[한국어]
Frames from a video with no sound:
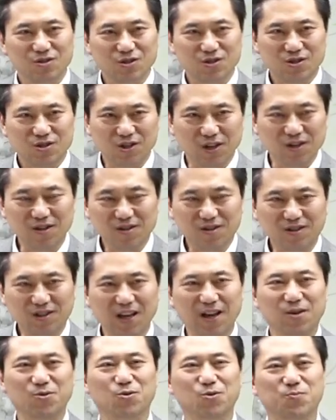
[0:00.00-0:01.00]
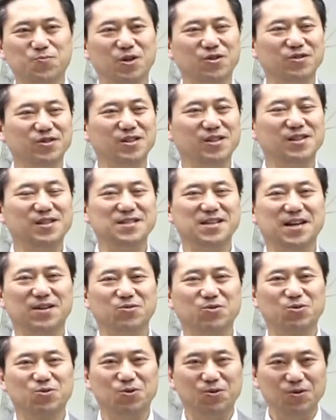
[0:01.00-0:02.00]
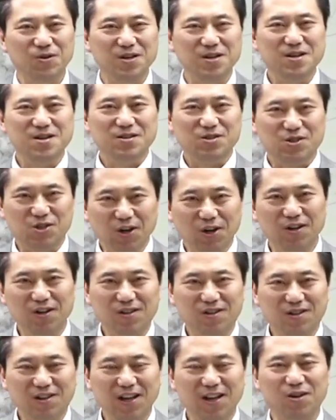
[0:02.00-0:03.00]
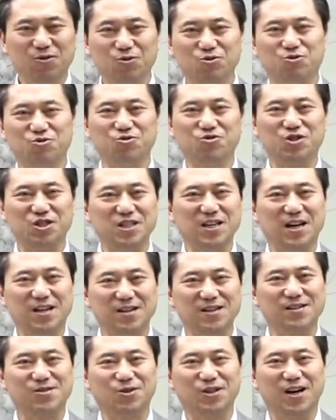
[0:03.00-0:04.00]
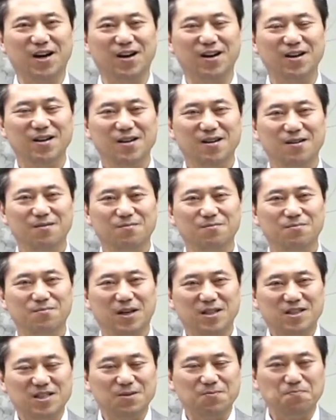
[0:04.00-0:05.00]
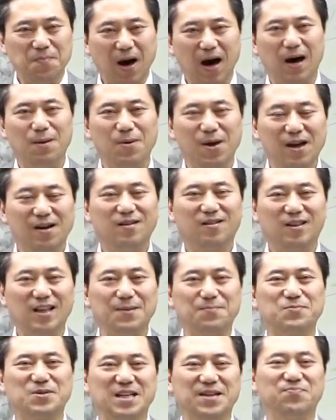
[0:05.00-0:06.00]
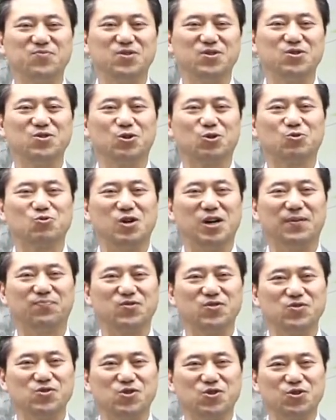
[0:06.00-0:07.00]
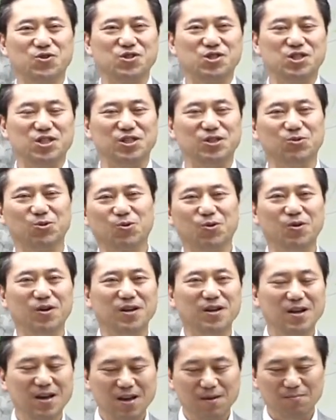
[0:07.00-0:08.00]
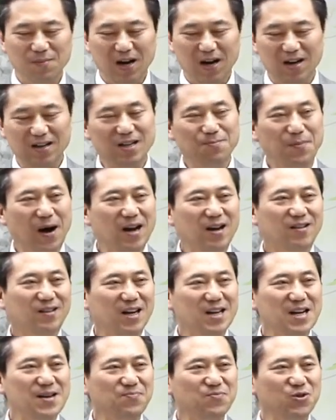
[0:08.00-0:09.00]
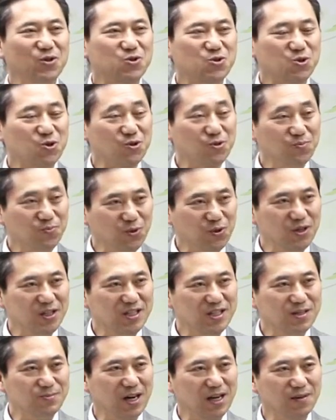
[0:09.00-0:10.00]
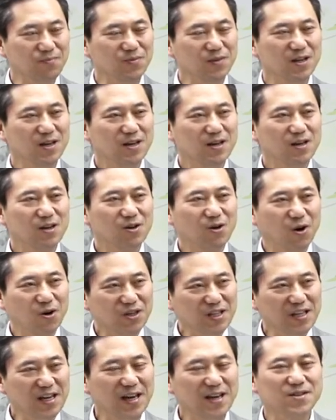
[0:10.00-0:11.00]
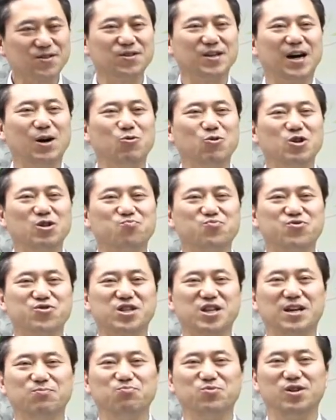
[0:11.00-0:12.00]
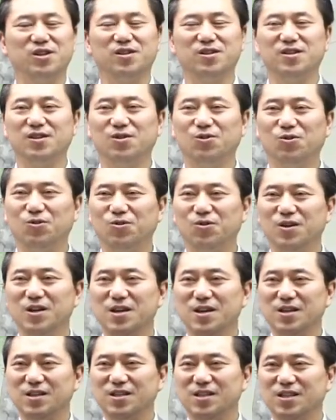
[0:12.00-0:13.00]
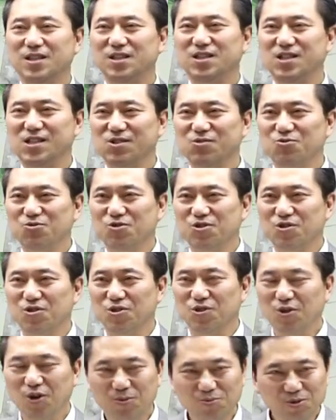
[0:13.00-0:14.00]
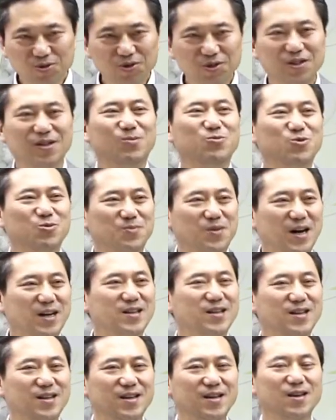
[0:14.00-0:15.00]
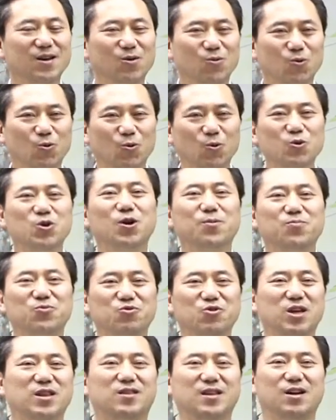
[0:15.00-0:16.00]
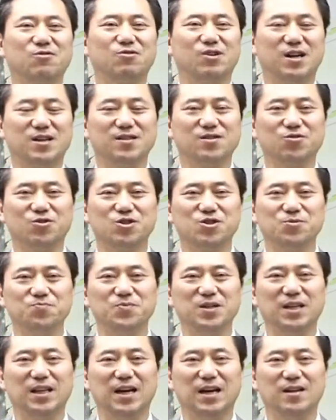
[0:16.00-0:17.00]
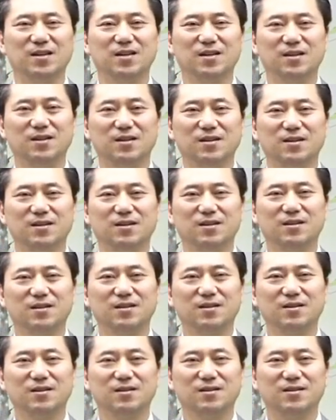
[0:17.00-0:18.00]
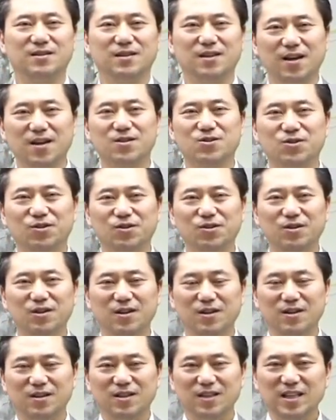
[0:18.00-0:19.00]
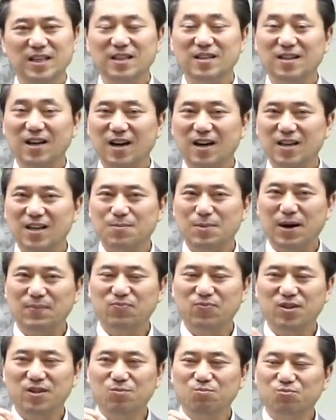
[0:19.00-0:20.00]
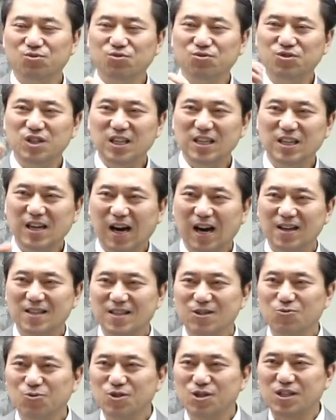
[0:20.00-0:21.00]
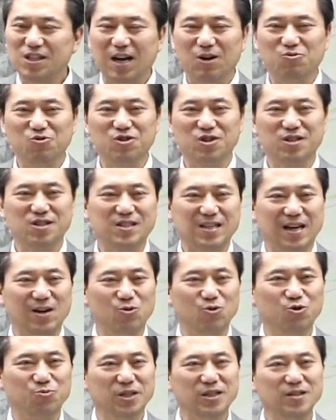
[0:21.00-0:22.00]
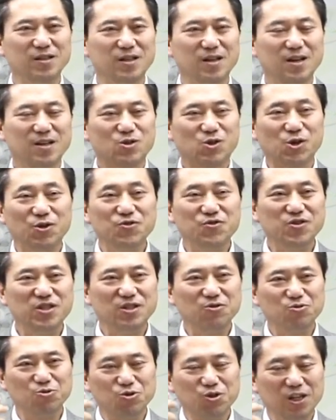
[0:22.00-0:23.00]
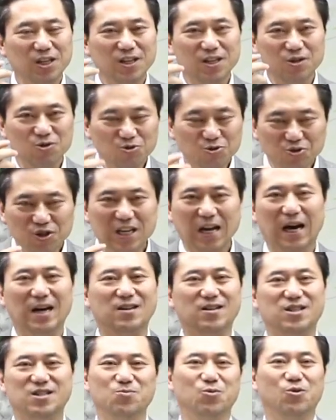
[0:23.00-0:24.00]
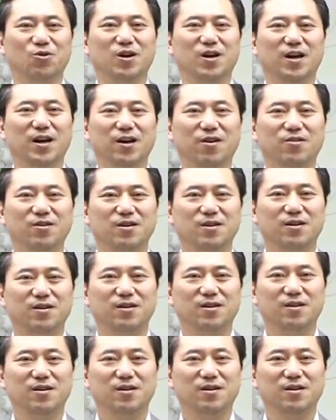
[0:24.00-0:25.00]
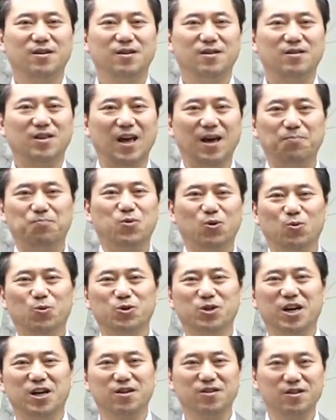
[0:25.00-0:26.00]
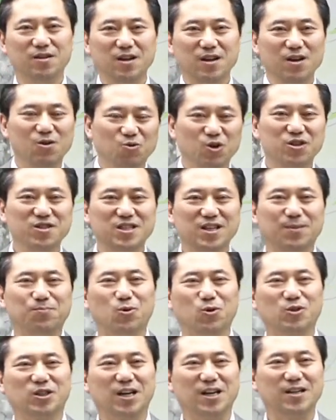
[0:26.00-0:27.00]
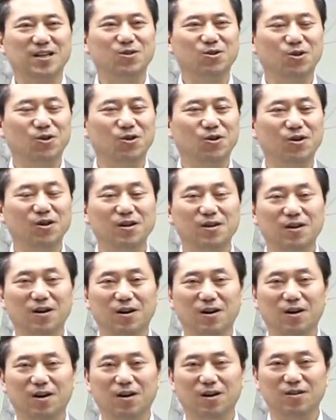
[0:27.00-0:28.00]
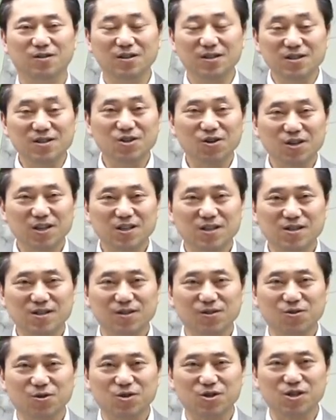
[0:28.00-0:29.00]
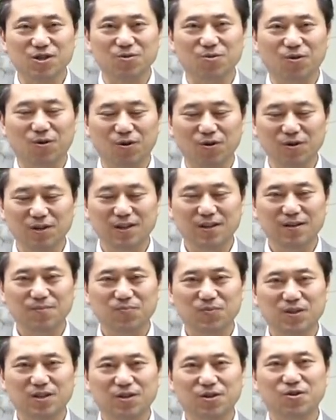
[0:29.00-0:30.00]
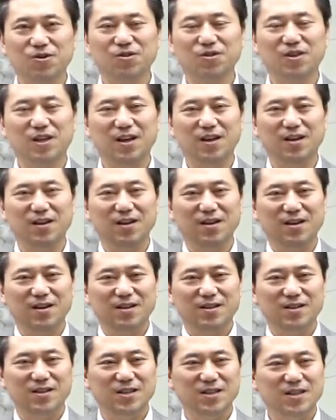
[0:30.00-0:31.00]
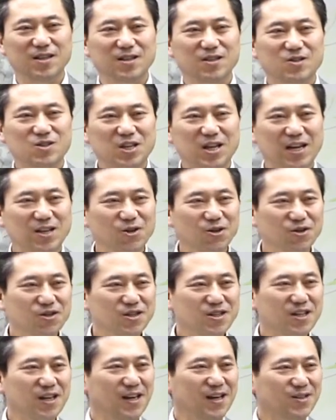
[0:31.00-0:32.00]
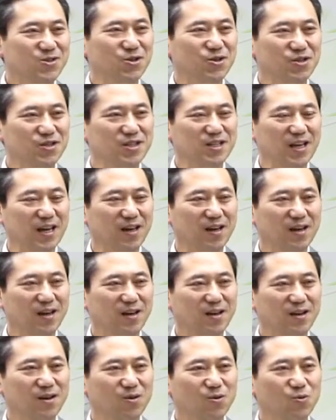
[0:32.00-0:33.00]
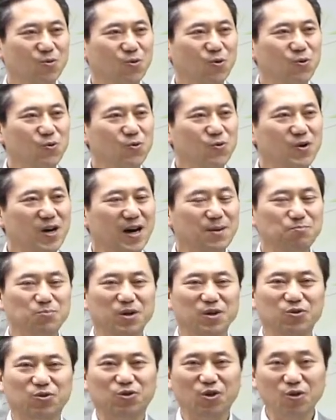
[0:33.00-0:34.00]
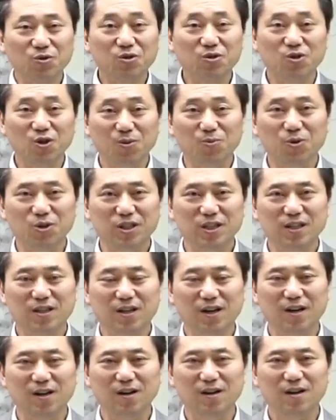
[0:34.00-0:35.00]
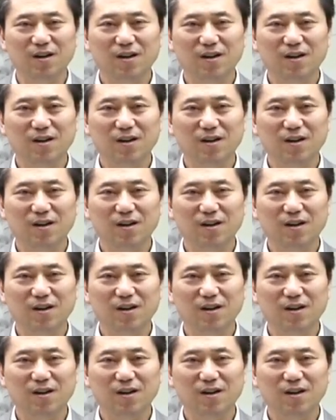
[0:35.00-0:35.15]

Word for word: 절대로 병들지 않고 절대로 죽지 않을 거다. 마치 바벨탑 쌓는 것과 같은 정신으로 많이 발달한 것처럼 보이지만은 거기에서 나오는 부산물들로 이 지구는 너무너무 많이 오염됐다고 하는 것입니다. 그래서 인간이 만든 무기 가지고 싸우는 싸움은 선진국이 유리할지 몰라요. 예? 대포보다는 원자폭탄이 더 어, 능력이 있을 것이고 그런데 이 자연계 전쟁 코로나 한번 떠떠보니까